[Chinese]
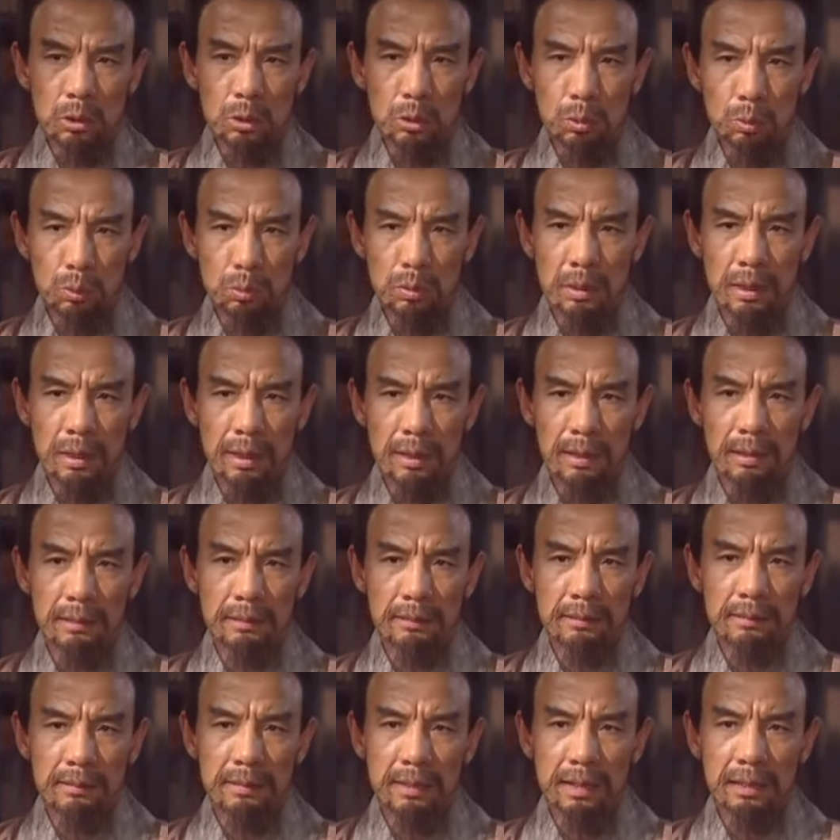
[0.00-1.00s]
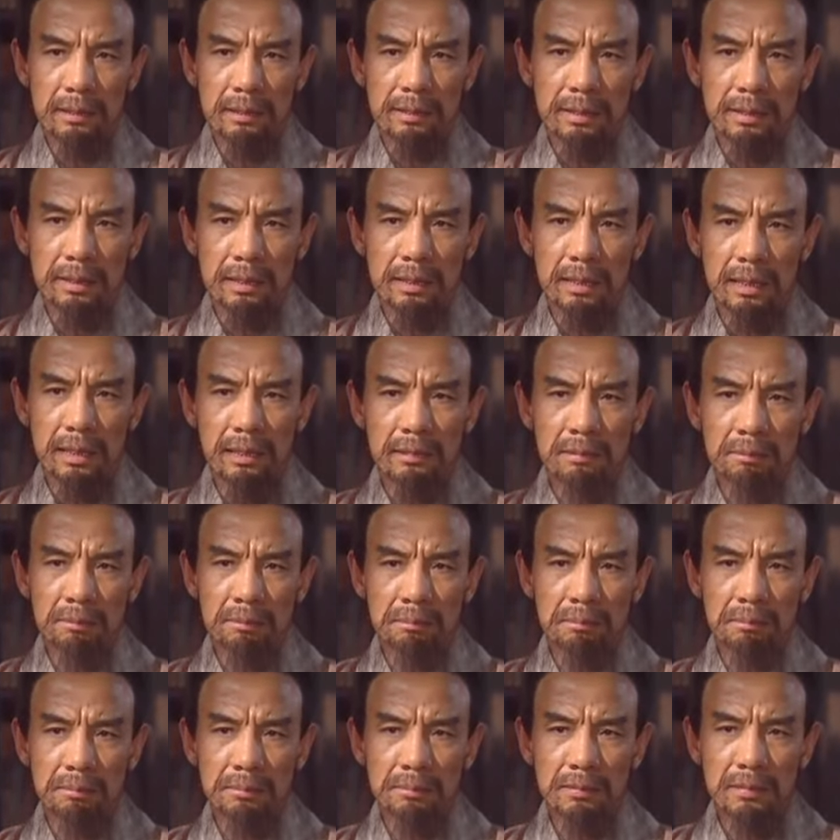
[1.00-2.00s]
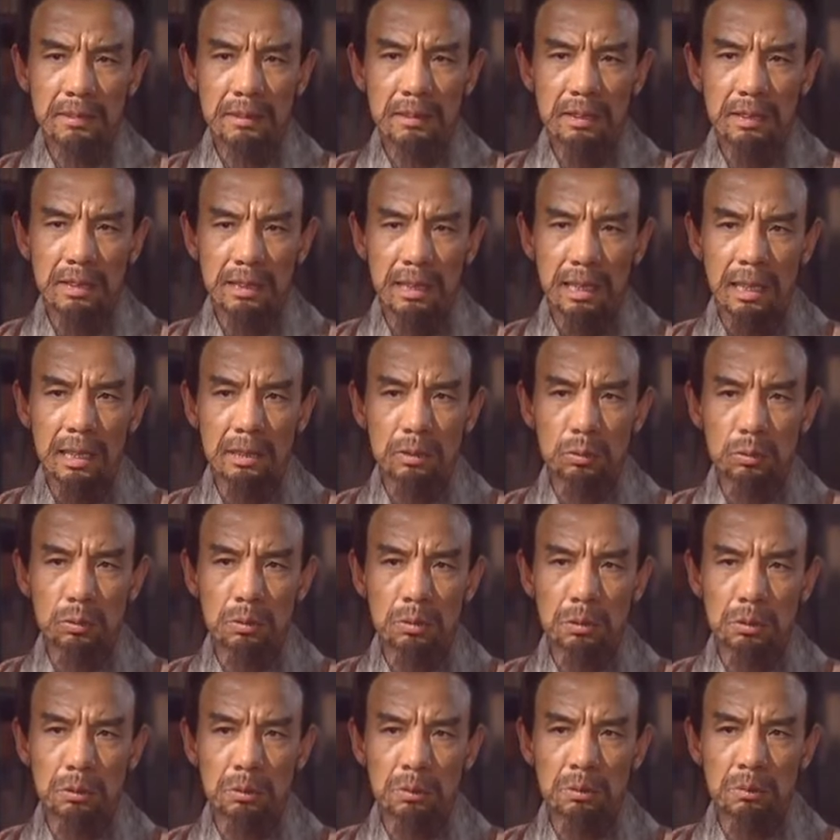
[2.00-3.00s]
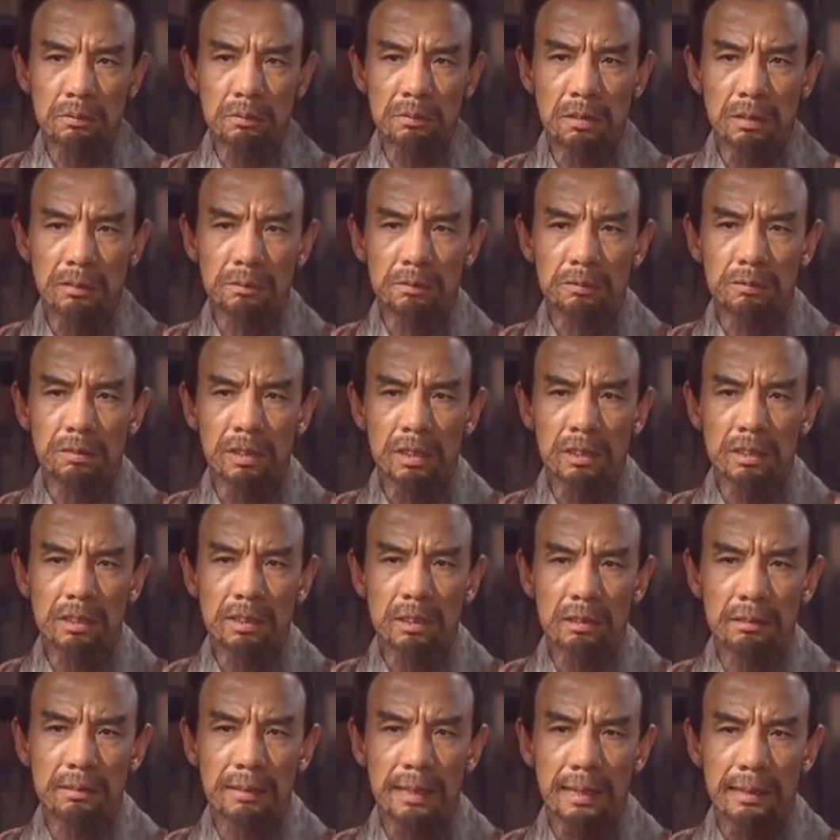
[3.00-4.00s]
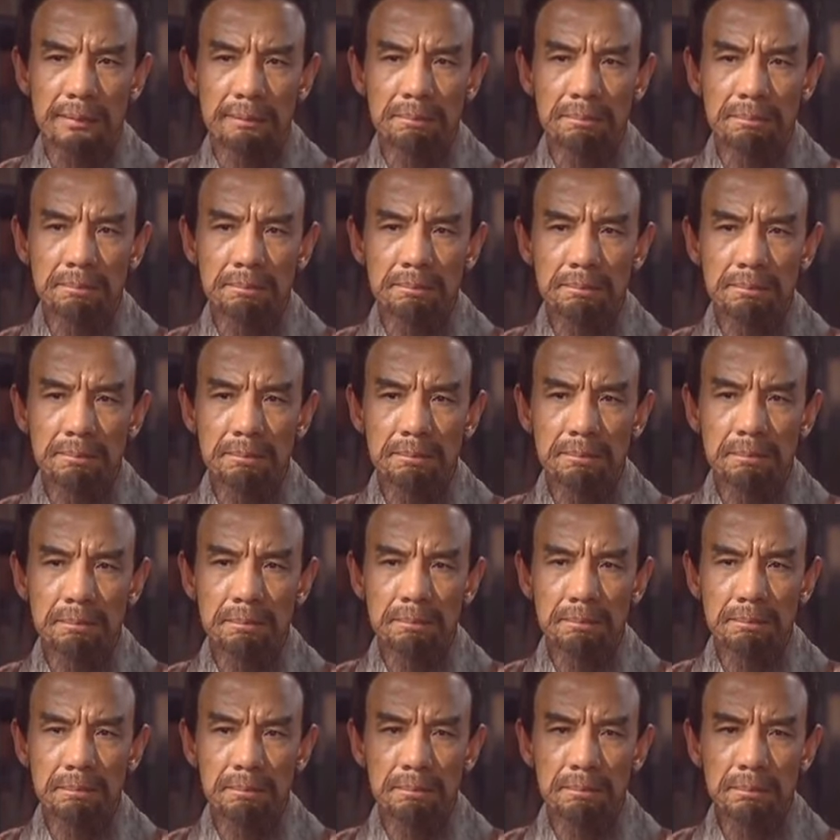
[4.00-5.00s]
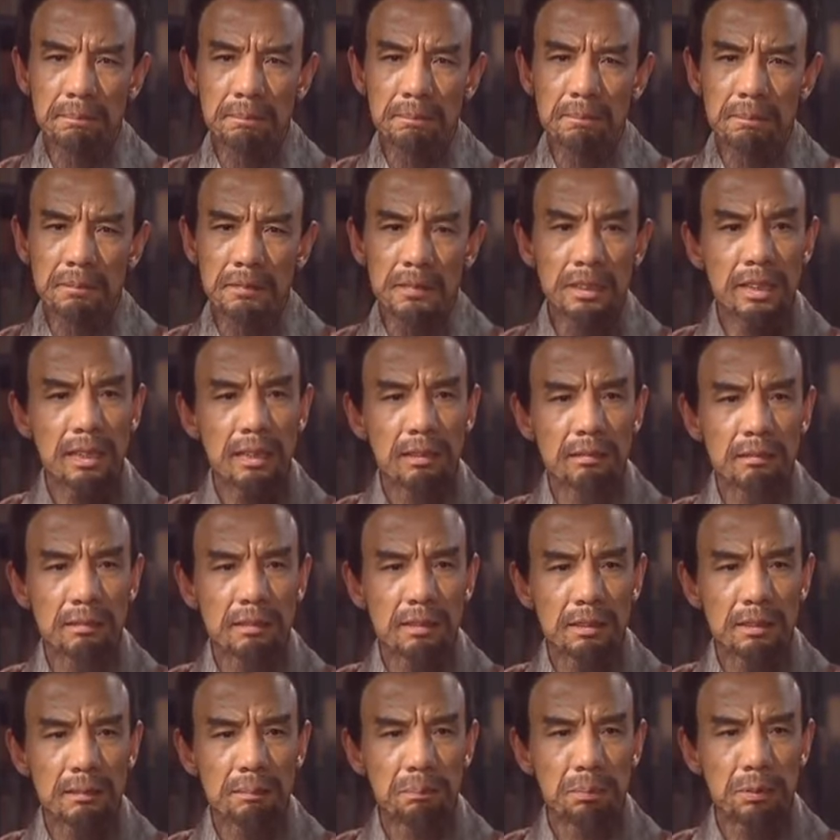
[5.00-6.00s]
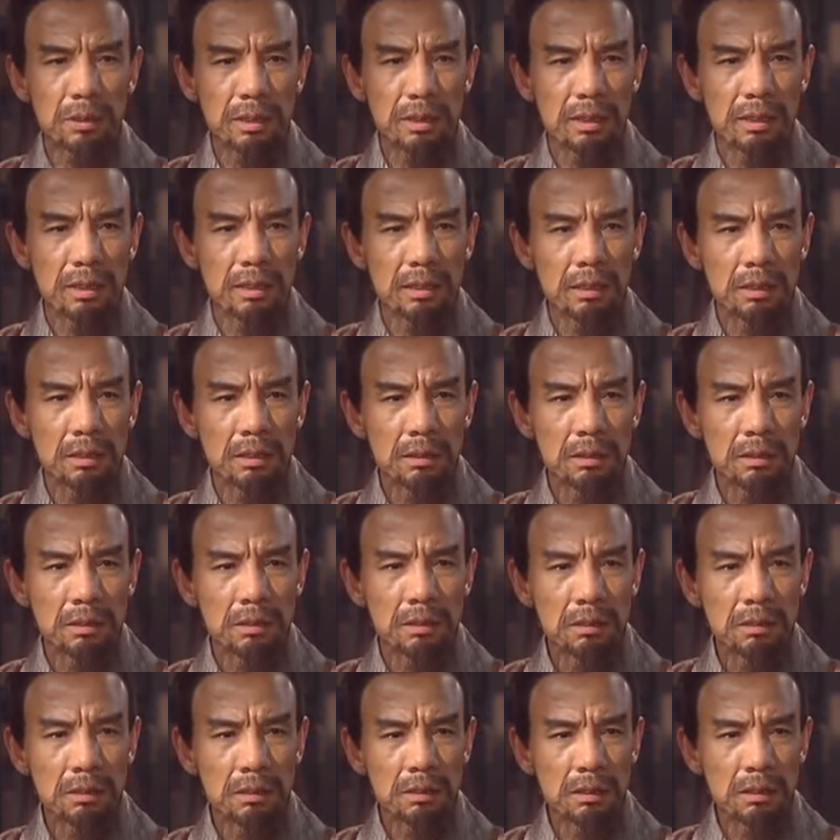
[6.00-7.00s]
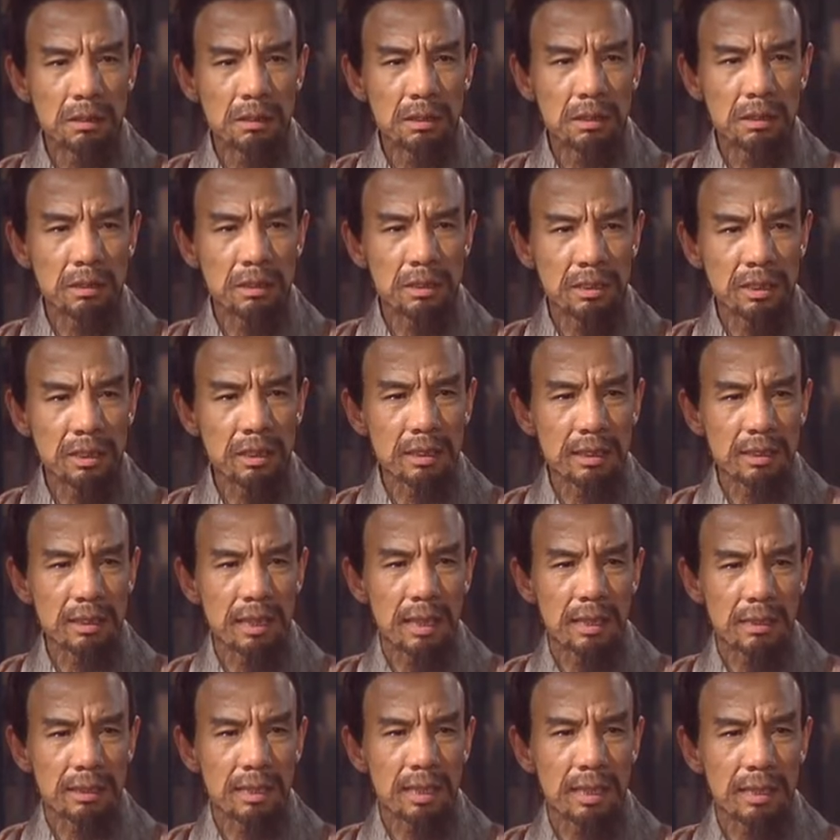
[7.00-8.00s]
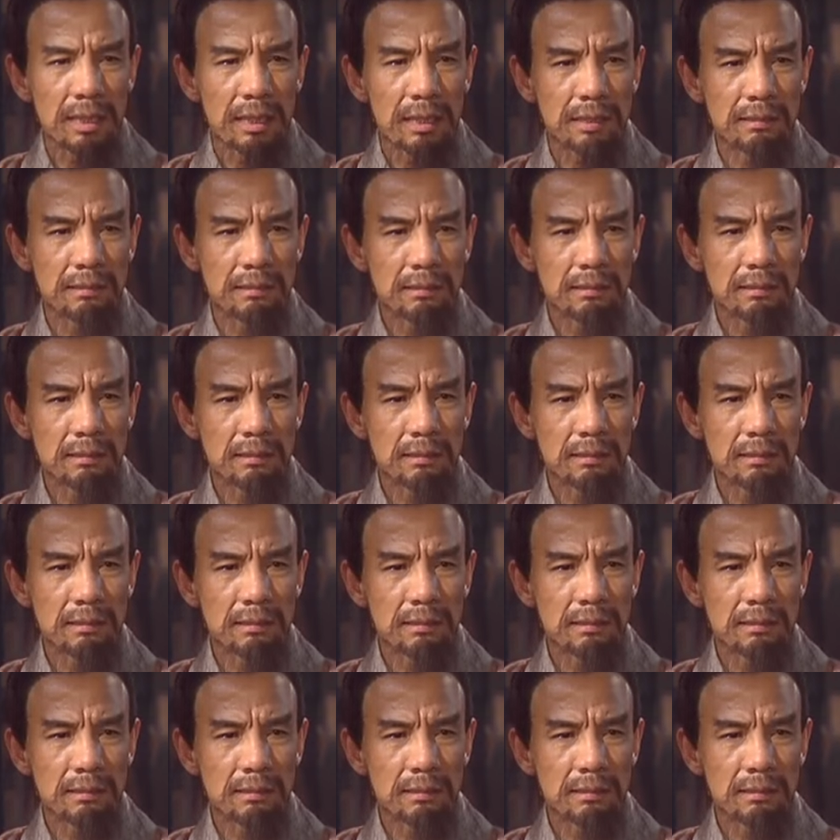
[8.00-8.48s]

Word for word: 诸葛亮兵在岐山，杀得内外人皆丧胆。今天子不得已而驾幸长安。